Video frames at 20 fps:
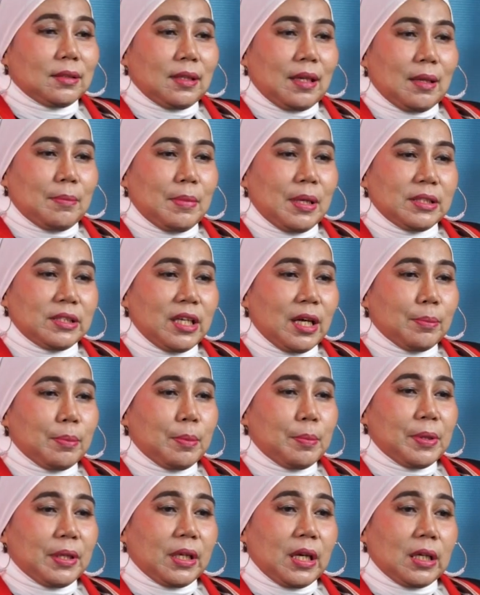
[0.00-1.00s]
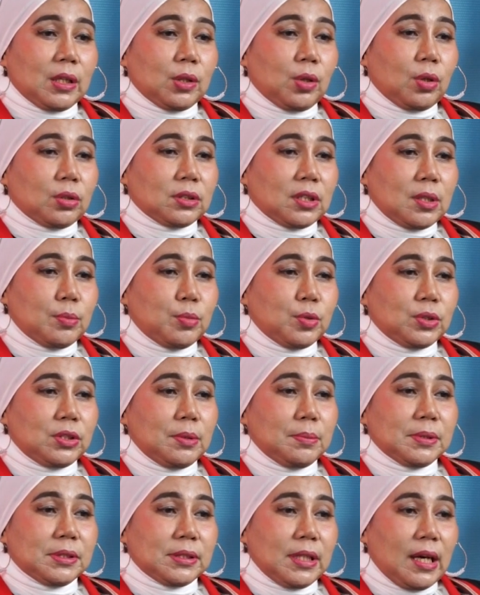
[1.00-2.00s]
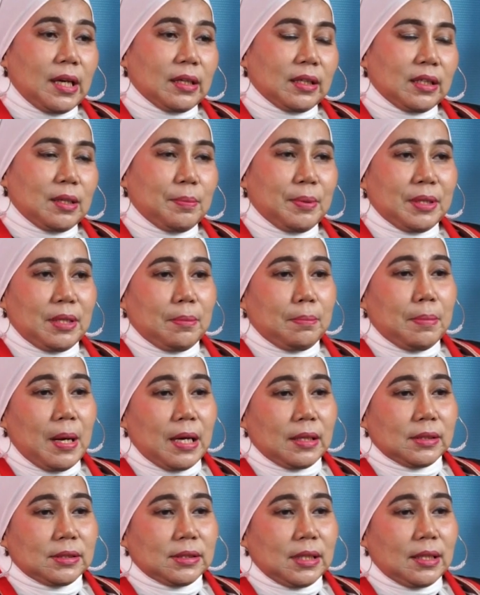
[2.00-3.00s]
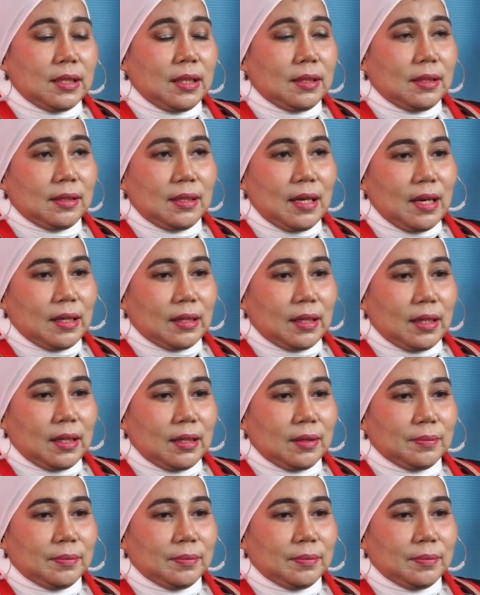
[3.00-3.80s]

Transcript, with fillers: telah banyak memberikan kontribusi besar kepada bangsa dan negara